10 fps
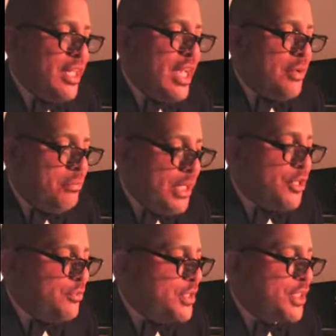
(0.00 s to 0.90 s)
En
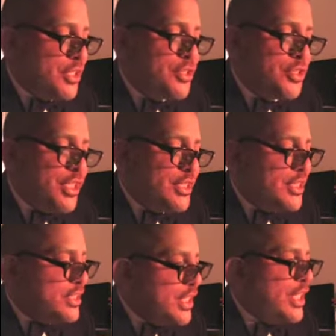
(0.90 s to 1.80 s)

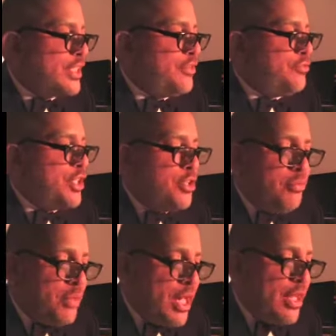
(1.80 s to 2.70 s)
1917 fui
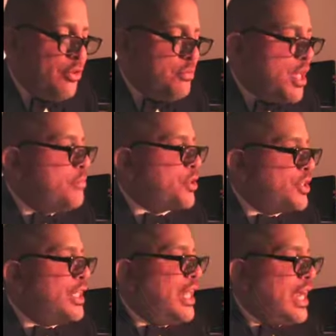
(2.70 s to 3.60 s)
nombrado miembro
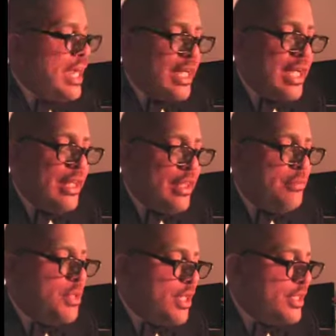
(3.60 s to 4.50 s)
de la
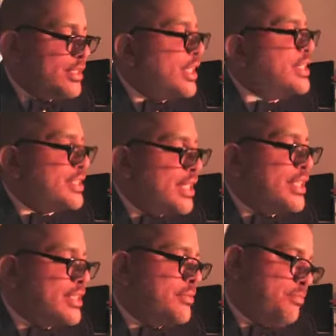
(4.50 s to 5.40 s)
Academia de Ciencias
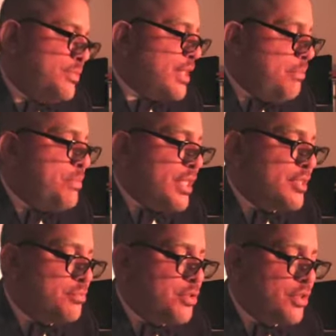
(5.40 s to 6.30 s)
de San
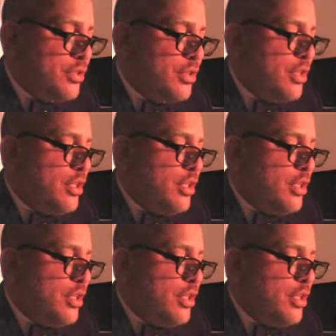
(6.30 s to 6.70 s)
Petersburgo.